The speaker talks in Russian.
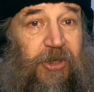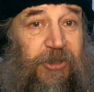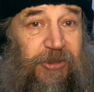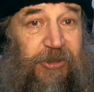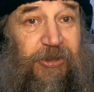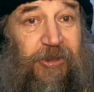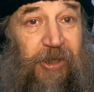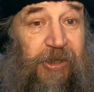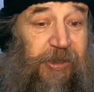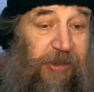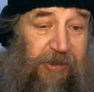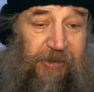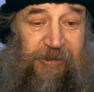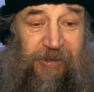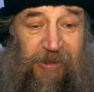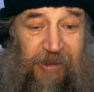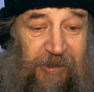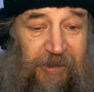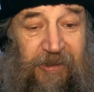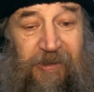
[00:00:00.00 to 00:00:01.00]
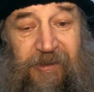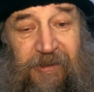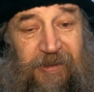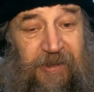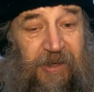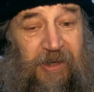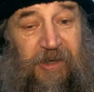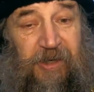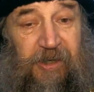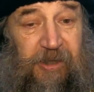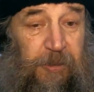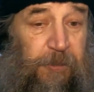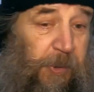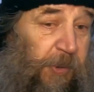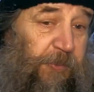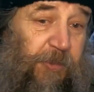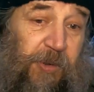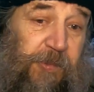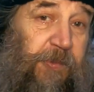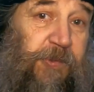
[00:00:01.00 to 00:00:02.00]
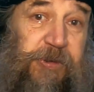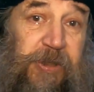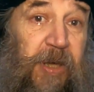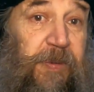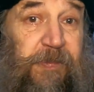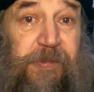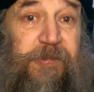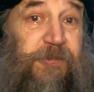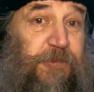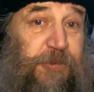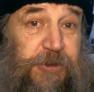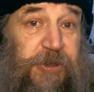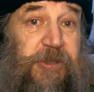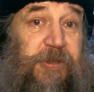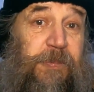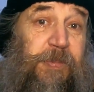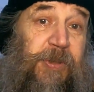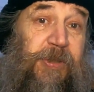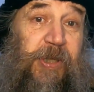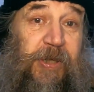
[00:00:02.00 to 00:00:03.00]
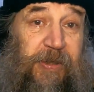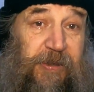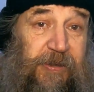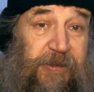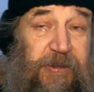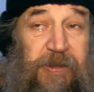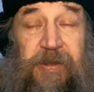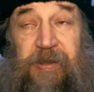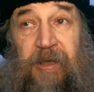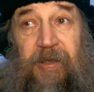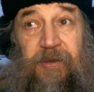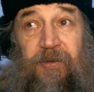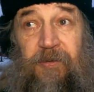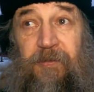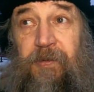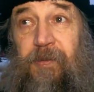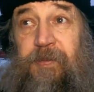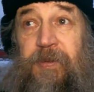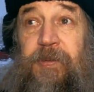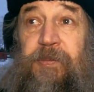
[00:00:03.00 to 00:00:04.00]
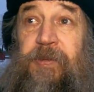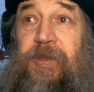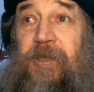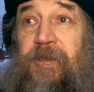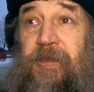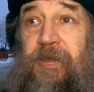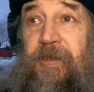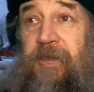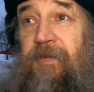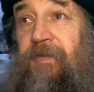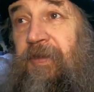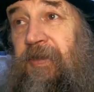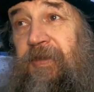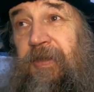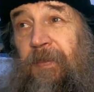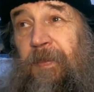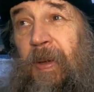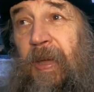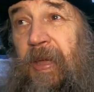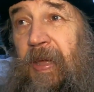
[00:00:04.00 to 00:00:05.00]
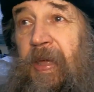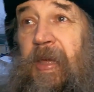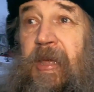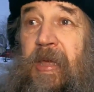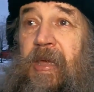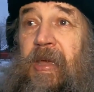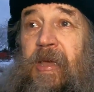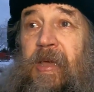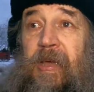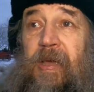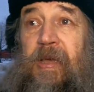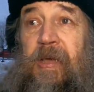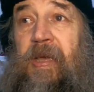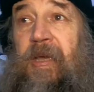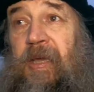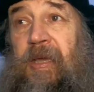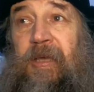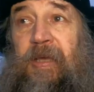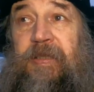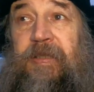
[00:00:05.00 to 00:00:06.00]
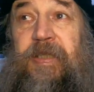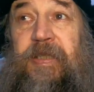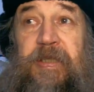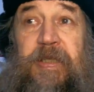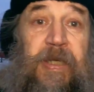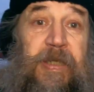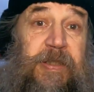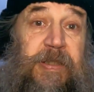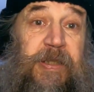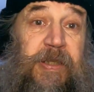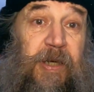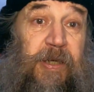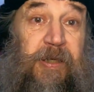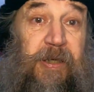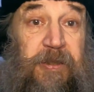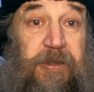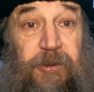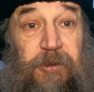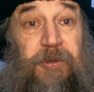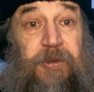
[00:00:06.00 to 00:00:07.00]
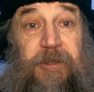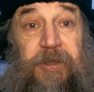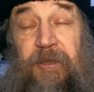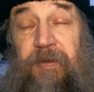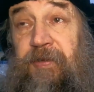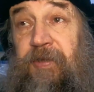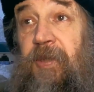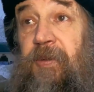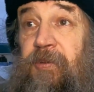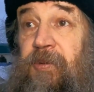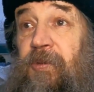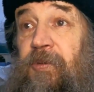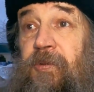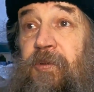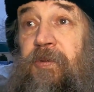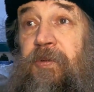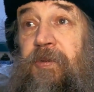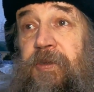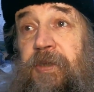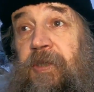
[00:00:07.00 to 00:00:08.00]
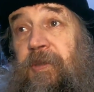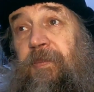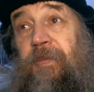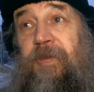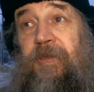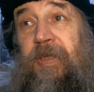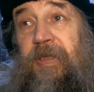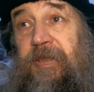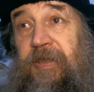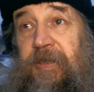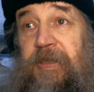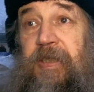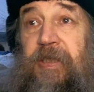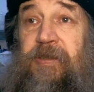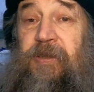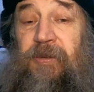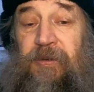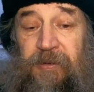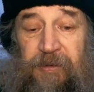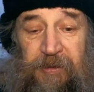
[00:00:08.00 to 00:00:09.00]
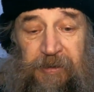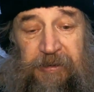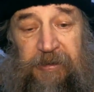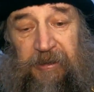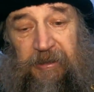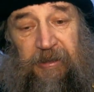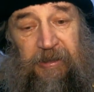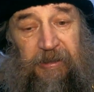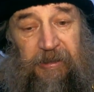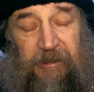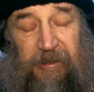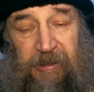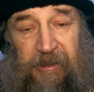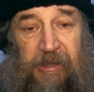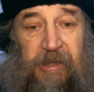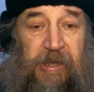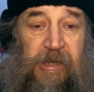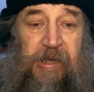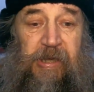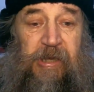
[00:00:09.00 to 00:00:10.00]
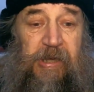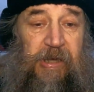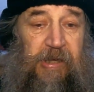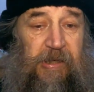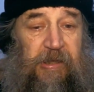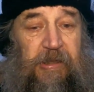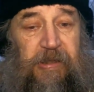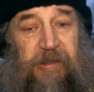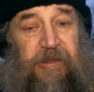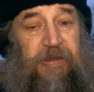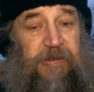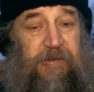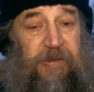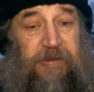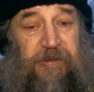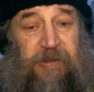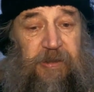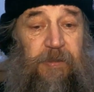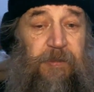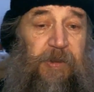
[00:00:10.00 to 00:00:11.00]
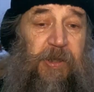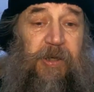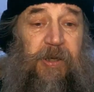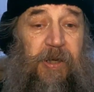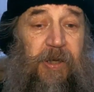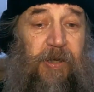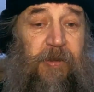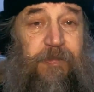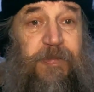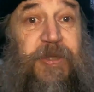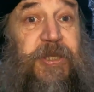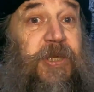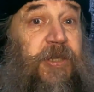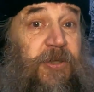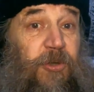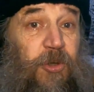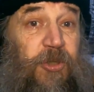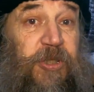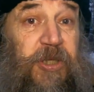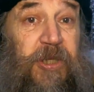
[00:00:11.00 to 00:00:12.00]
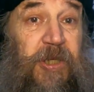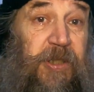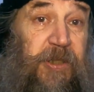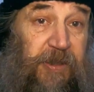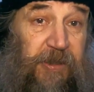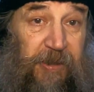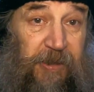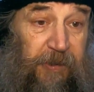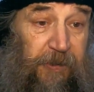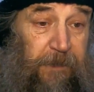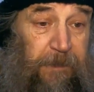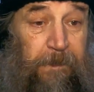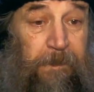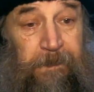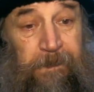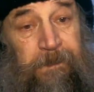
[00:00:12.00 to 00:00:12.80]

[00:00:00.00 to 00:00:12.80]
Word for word: эти награды. По-моему, там уже и была роднина. Ну, в общем, дело не в этом. Сейчас-то я хочу совсем другую тему даже затронуть. И эта тема психокиллеры.